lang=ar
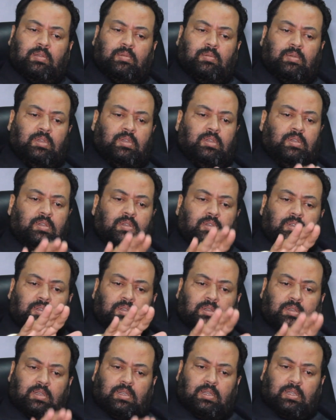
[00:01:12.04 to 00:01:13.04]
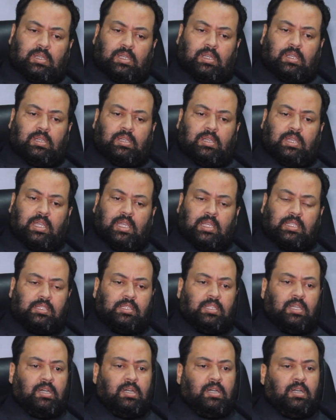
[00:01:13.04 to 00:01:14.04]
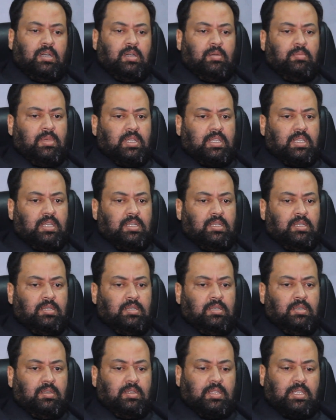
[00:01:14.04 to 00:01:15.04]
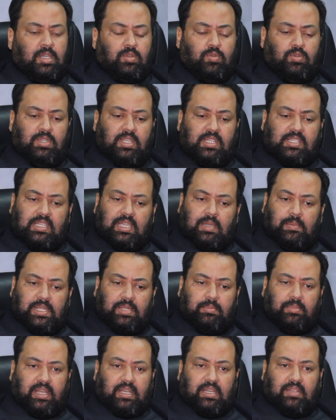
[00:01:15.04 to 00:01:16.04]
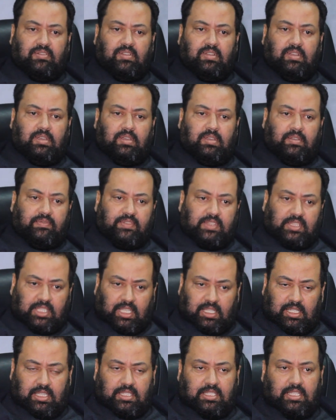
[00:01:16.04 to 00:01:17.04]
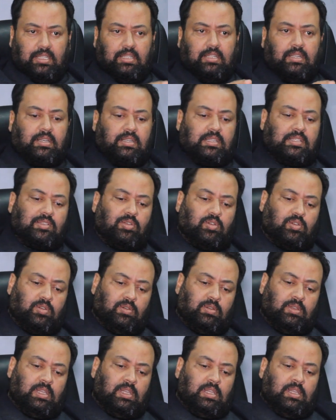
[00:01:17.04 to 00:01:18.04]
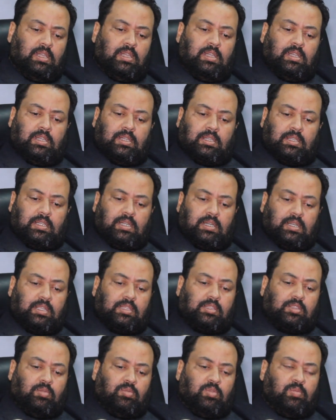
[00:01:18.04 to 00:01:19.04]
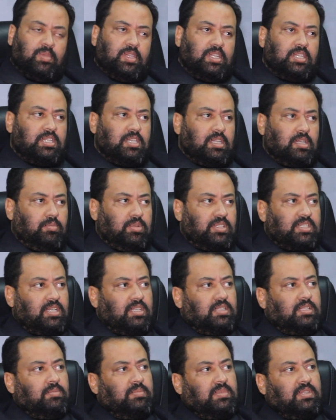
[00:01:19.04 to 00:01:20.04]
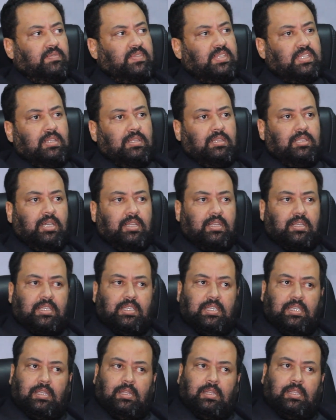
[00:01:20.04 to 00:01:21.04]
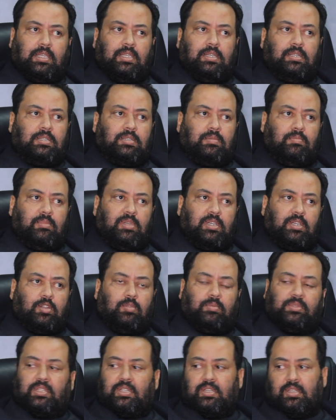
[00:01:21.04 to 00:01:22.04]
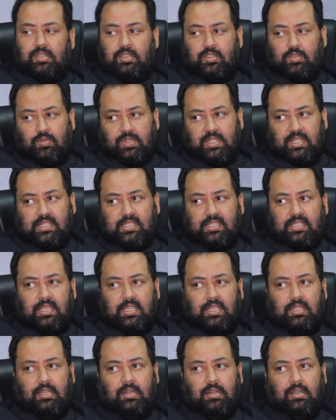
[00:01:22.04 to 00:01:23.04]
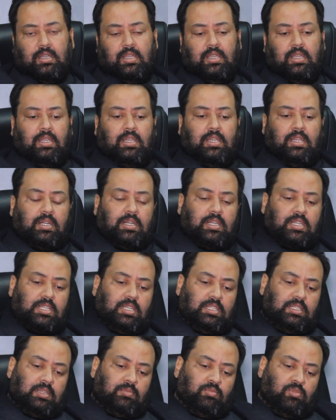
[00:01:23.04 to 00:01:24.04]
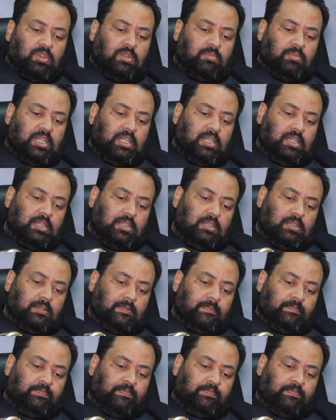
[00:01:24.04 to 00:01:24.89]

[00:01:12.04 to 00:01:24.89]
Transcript: آه، هادنا ما كان كانوا الناس كاملين برا في الدخله ديال الريستورون قاريت الطوموبيل شي هبط قدمت نفسي للدراكين اللي كاين تماك كنت من زوجة السيده خرج عندي مول المحل